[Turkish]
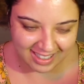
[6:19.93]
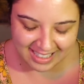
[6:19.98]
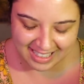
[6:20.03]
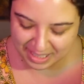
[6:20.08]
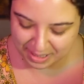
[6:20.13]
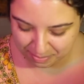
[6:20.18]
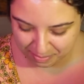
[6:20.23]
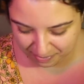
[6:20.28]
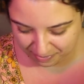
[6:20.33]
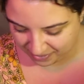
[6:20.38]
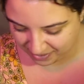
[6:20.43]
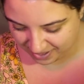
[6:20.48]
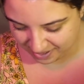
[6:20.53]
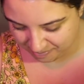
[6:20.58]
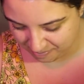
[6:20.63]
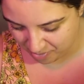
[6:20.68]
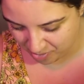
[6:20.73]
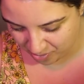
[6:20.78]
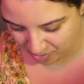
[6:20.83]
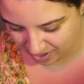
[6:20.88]
hiçbir
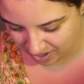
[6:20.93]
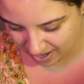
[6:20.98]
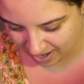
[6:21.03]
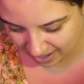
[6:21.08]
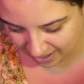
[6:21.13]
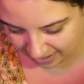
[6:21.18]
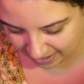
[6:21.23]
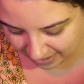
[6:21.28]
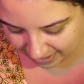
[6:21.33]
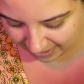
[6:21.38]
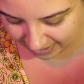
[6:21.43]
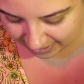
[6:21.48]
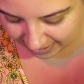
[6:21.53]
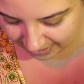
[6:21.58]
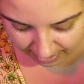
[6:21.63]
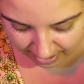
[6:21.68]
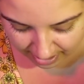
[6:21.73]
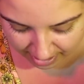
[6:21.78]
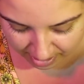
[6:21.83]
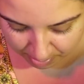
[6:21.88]
fikrim yok yani.
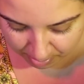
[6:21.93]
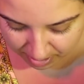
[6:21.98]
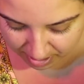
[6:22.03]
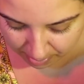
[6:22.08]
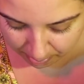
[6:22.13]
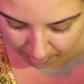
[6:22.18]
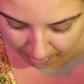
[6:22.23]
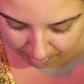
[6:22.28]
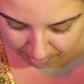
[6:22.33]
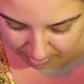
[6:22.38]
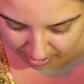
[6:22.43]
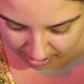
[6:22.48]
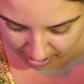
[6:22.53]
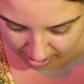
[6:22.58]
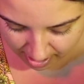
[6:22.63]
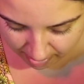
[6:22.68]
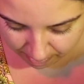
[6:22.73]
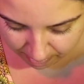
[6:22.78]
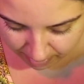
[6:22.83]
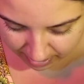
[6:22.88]
Saçma sapan bir
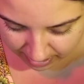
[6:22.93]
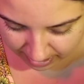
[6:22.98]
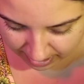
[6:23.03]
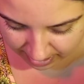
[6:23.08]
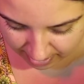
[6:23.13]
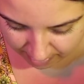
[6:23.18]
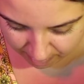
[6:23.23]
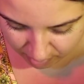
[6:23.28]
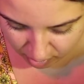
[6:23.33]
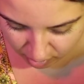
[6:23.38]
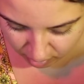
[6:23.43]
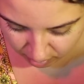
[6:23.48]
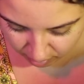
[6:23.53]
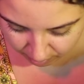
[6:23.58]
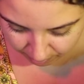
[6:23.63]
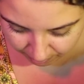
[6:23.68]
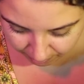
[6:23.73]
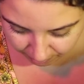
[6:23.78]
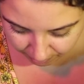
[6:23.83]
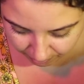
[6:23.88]
şey yapmak
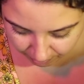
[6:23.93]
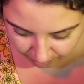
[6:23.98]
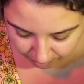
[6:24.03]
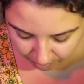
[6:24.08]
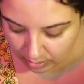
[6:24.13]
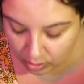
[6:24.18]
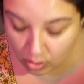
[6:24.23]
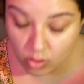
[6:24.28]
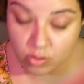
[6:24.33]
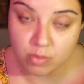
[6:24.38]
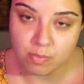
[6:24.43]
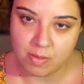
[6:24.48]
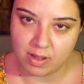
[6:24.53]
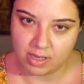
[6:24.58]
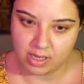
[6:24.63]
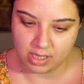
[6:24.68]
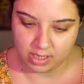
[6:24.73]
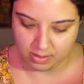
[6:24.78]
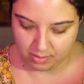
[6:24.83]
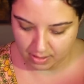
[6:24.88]
istemiyorum. Göz
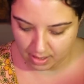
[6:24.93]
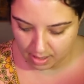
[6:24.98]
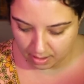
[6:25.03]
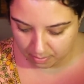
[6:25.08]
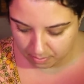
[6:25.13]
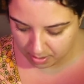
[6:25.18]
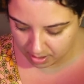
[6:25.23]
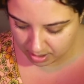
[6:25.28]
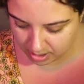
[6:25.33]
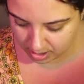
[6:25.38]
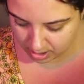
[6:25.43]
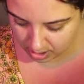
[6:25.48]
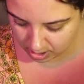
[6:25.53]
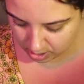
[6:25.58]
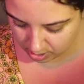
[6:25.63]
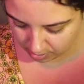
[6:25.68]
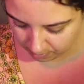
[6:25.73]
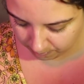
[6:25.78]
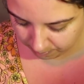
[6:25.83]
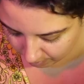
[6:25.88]
makyajından
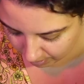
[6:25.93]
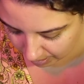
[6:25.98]
başlayacağım.